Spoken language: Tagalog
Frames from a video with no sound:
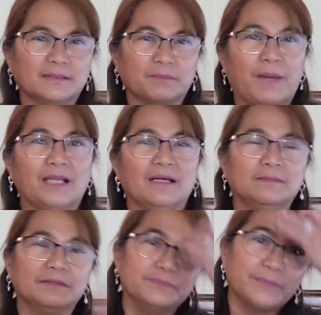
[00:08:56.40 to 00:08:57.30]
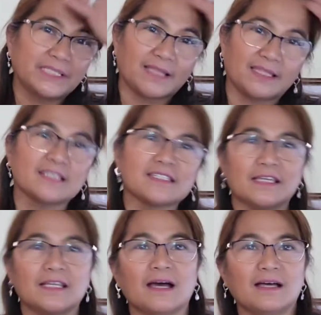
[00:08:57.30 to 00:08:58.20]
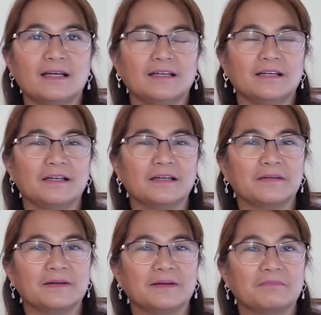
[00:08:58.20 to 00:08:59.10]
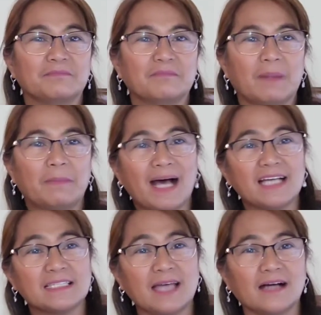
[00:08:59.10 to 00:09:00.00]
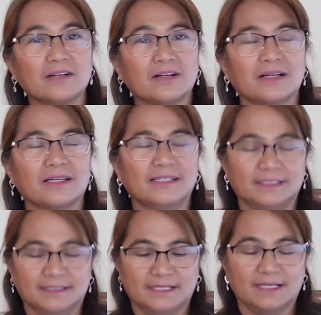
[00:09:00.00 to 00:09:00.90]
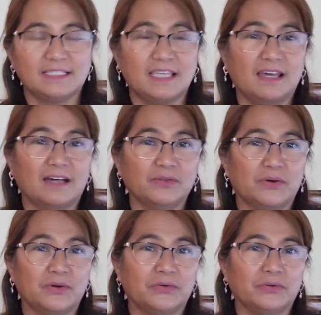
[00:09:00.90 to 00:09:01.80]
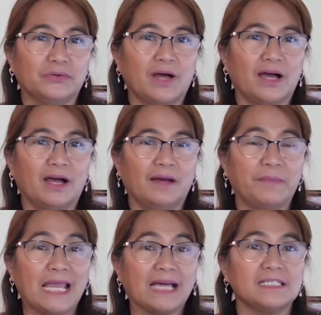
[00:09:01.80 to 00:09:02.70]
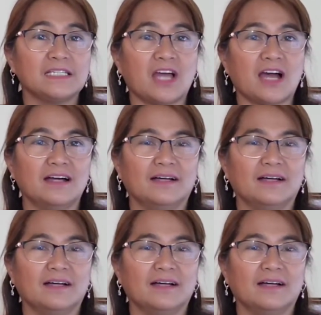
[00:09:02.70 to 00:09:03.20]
parang may tendency na mabasag. Kasi, ano, uh, malaki siya.